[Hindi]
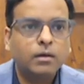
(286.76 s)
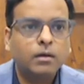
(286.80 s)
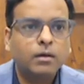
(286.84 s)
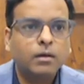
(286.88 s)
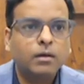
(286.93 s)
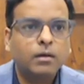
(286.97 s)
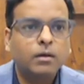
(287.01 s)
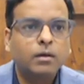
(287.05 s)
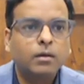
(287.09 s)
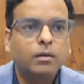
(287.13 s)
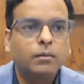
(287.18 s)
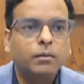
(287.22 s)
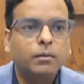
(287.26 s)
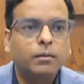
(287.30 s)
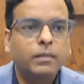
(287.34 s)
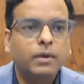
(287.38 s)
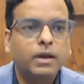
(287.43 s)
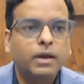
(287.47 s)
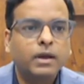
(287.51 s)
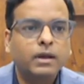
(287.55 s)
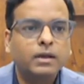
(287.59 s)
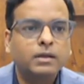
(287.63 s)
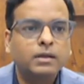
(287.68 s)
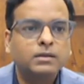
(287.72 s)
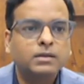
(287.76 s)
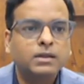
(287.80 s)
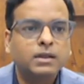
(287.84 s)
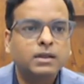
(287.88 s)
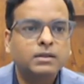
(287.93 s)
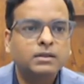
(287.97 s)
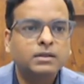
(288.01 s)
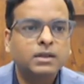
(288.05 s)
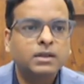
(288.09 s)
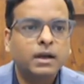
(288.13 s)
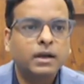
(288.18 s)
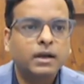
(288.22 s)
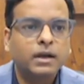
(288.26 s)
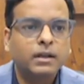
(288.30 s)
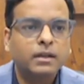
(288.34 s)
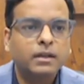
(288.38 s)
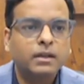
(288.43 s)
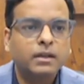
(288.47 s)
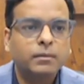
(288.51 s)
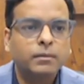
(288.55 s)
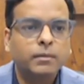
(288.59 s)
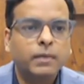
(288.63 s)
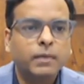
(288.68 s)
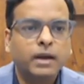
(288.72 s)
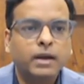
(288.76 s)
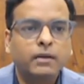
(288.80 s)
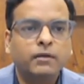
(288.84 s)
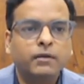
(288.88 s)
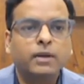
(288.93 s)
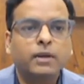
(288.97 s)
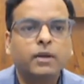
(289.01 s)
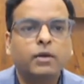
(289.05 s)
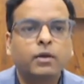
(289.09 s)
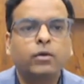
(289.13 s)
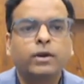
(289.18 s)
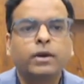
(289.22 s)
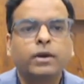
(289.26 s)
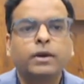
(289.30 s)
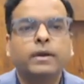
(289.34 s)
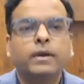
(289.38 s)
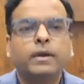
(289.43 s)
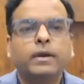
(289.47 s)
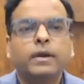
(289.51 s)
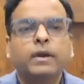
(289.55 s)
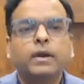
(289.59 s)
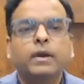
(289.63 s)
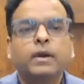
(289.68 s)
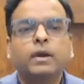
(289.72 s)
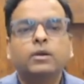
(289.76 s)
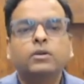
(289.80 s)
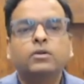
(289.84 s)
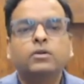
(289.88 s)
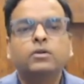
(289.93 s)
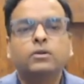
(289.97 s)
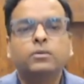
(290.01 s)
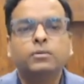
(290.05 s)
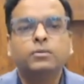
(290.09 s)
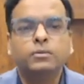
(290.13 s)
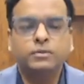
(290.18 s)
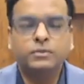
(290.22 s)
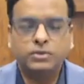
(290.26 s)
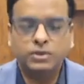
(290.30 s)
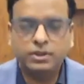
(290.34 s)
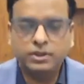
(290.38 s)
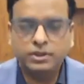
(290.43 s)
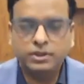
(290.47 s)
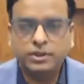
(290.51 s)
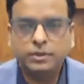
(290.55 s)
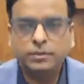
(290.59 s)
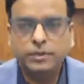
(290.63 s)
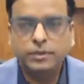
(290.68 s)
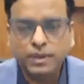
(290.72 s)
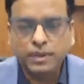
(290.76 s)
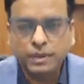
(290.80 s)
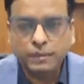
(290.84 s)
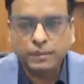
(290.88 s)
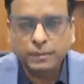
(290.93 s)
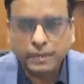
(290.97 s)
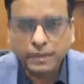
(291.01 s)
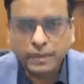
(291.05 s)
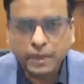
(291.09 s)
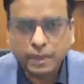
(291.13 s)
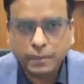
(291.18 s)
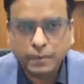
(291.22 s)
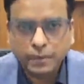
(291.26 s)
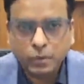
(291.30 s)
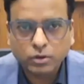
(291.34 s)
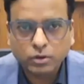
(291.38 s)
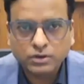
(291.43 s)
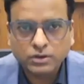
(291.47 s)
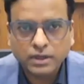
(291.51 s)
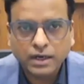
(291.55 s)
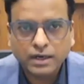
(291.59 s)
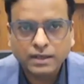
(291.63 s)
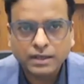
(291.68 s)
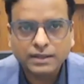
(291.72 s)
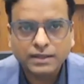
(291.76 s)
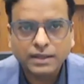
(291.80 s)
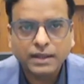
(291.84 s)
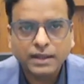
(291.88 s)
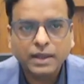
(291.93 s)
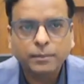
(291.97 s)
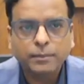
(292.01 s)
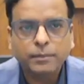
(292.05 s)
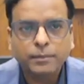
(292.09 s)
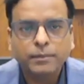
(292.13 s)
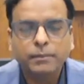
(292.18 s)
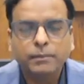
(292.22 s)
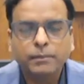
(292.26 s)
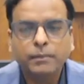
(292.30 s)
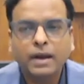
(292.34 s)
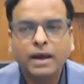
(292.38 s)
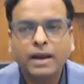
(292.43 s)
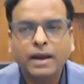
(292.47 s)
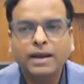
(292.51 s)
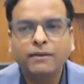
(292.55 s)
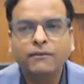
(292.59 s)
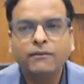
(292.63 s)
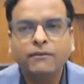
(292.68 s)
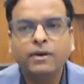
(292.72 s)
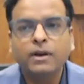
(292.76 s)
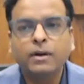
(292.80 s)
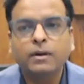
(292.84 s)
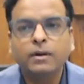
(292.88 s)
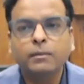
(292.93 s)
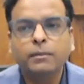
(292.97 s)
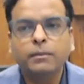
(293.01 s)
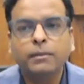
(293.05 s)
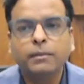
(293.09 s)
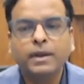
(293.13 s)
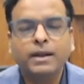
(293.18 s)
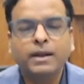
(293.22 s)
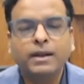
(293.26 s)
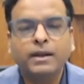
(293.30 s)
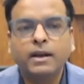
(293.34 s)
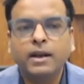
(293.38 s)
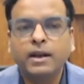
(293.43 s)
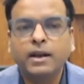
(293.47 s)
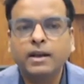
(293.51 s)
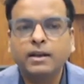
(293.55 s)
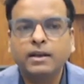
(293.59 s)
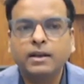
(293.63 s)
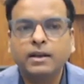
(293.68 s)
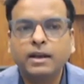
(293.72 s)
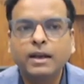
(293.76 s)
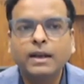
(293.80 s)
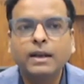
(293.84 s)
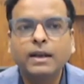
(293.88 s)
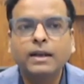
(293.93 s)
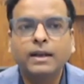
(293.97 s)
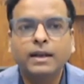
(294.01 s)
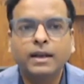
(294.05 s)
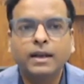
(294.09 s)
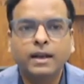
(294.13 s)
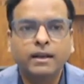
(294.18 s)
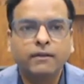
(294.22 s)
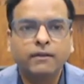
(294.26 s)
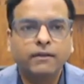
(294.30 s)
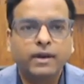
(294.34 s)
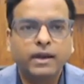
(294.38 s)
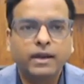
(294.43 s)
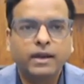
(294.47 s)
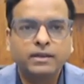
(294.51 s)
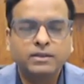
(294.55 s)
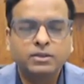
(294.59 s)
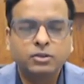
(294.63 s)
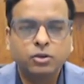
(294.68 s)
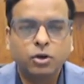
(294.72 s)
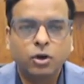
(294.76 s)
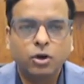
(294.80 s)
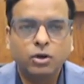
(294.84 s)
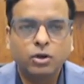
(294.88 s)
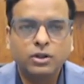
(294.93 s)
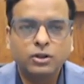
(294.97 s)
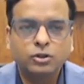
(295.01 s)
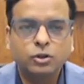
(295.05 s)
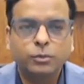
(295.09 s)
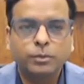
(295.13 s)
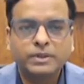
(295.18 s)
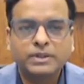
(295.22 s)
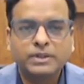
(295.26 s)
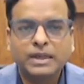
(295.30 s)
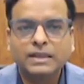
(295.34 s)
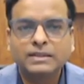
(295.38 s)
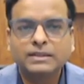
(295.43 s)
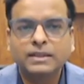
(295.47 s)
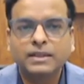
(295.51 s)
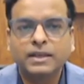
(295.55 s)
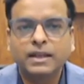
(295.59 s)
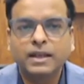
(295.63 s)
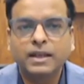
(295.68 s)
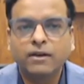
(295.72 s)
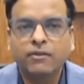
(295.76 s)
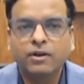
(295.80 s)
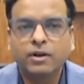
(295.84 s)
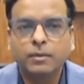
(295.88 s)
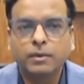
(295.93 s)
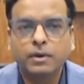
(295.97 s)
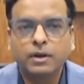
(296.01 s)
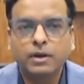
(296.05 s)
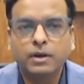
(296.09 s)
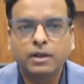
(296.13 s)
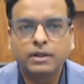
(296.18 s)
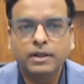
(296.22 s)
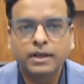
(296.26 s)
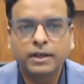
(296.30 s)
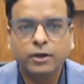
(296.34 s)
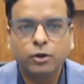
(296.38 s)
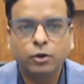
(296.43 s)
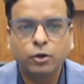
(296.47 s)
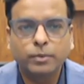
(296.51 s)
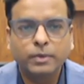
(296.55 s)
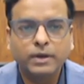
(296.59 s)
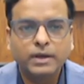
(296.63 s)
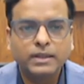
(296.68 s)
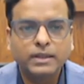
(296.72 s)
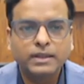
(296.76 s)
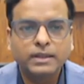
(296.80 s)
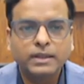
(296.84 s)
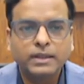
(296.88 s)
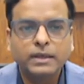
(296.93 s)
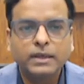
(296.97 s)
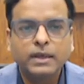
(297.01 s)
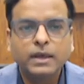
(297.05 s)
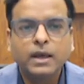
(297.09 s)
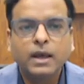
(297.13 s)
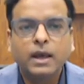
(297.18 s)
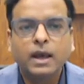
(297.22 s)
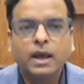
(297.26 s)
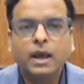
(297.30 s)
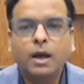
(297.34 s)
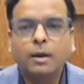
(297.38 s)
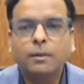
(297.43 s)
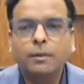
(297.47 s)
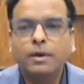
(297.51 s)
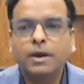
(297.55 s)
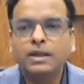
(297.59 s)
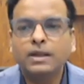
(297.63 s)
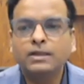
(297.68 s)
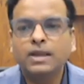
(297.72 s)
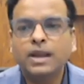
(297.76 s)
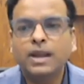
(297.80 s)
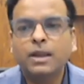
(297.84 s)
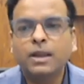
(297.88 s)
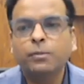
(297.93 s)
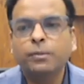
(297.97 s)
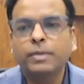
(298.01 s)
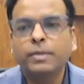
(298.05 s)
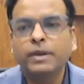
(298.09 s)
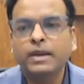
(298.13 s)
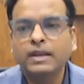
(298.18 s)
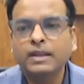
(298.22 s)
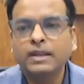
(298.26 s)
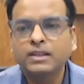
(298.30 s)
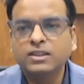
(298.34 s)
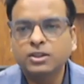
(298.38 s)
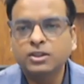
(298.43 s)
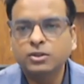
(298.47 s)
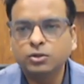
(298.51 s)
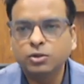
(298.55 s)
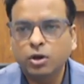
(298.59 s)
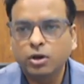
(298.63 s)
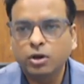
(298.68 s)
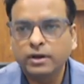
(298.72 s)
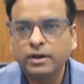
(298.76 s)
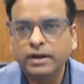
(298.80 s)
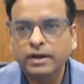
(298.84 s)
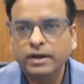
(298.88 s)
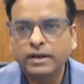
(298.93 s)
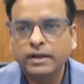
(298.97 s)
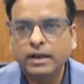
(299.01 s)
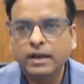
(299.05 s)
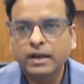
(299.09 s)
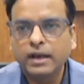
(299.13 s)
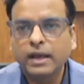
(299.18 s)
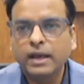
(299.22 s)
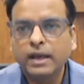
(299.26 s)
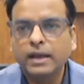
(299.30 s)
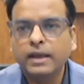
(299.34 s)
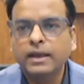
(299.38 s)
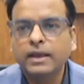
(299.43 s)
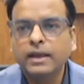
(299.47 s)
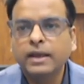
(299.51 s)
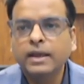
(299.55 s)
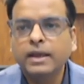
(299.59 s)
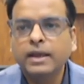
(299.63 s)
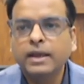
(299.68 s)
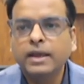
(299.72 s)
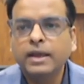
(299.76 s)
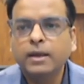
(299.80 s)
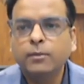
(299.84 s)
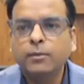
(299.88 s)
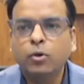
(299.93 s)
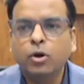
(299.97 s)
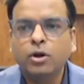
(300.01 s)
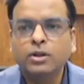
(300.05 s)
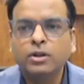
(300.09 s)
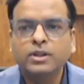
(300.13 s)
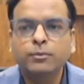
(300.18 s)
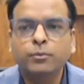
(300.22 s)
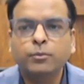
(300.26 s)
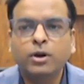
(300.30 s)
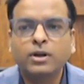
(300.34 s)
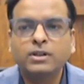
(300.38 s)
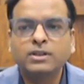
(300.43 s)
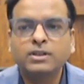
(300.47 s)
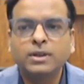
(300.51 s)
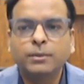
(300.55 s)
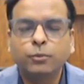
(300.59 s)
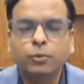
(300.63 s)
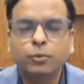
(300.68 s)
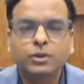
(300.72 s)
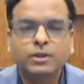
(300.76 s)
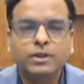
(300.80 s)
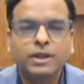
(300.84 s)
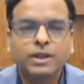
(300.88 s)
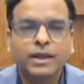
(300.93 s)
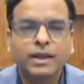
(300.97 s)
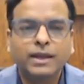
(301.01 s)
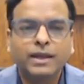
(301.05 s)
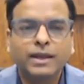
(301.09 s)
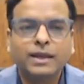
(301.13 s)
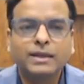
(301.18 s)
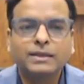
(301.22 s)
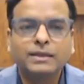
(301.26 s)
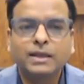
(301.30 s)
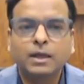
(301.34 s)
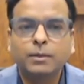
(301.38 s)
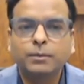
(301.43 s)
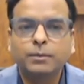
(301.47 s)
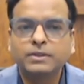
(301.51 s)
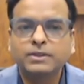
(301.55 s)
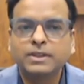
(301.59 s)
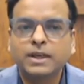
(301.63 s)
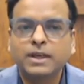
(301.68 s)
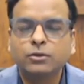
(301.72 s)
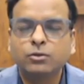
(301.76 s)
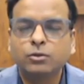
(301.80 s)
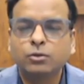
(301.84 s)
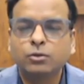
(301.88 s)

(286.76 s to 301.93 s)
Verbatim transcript: मैं इसके चार्ट में वेदांत फैशन देखिए मान्यवर में ट्रेंड क्लियरली निगेटिव है 1450 से गिरावट देखने को मिली थी अब हजार रुपए के नीचे स्टॉक ट्रेड कर रहा है एक बहुत ही इंपॉर्टेंट सपोर्ट था एक हजार पचास